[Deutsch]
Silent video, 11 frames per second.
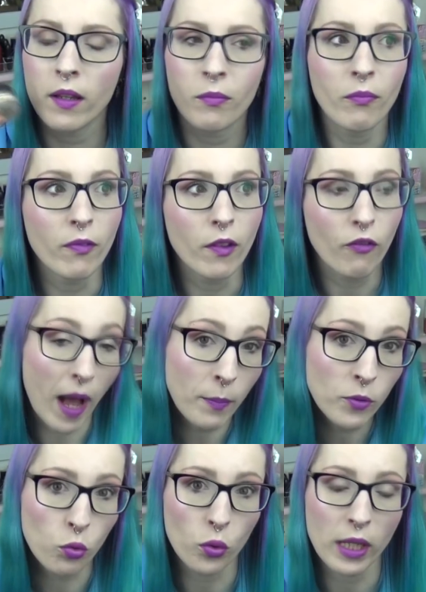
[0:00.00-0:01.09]
ähm,
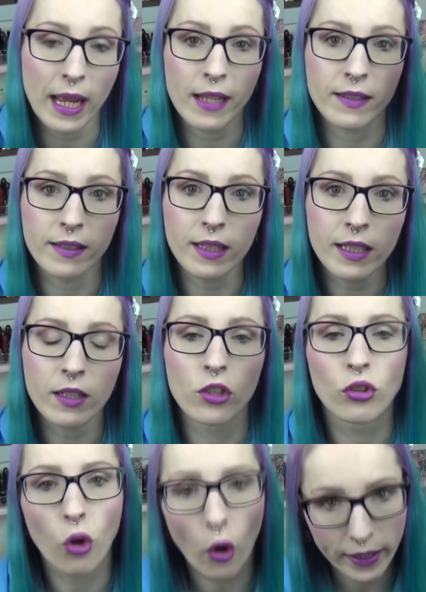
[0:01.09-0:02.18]
Farbton her ist die hier
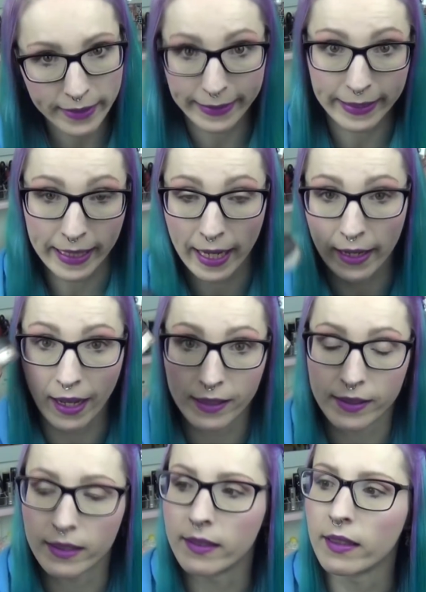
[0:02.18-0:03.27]
deutlich heller
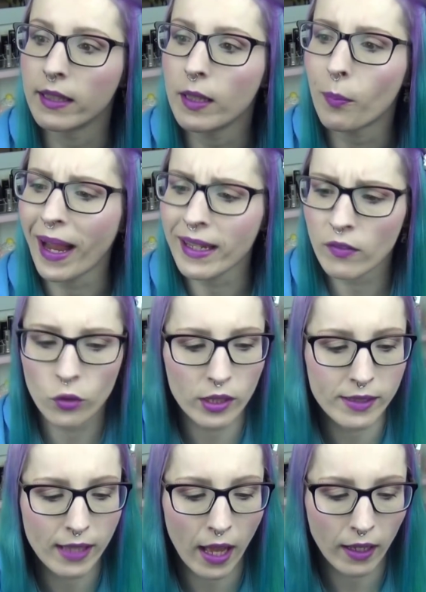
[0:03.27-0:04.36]
als diese hier. Beide, würde
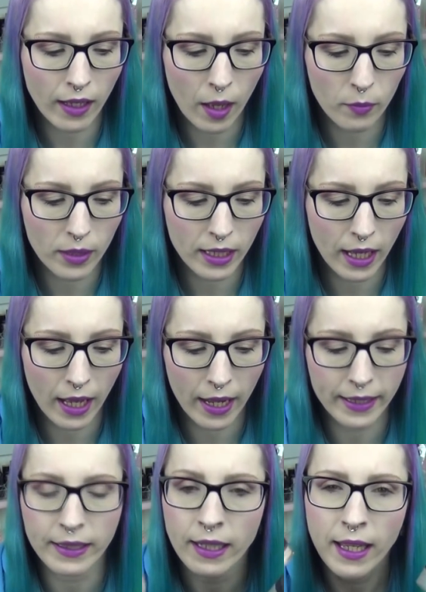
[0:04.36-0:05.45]
ich sagen, haben eher
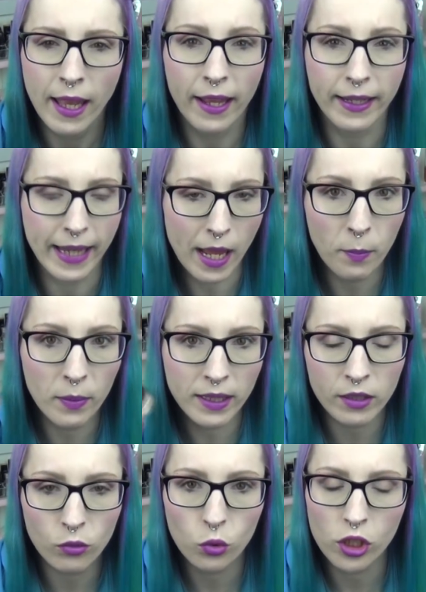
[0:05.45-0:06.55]
einen
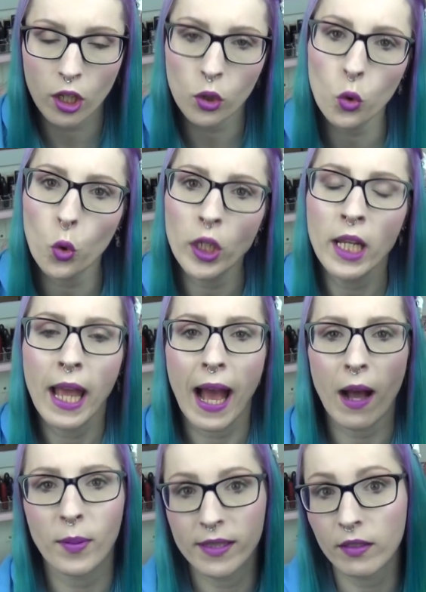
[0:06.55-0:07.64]
gelblichen Unterton,
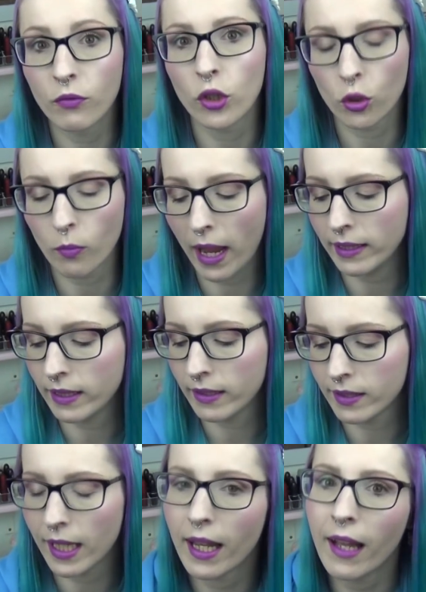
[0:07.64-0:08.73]
aber die ist wirklich um
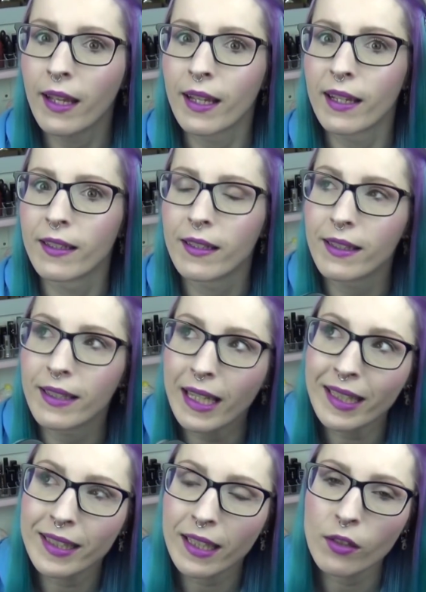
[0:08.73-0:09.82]
einiges heller.
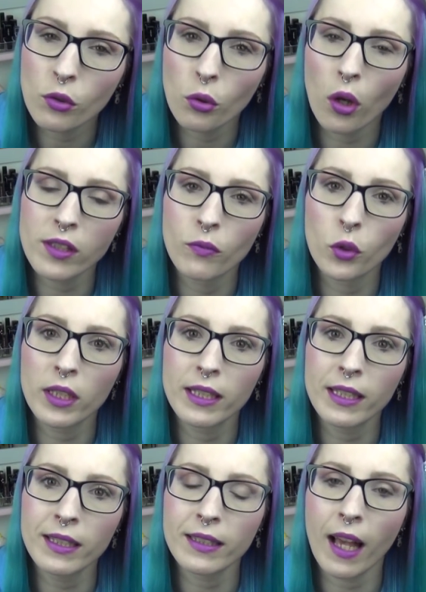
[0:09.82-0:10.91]
Nichtsdestotrotz würde ich nicht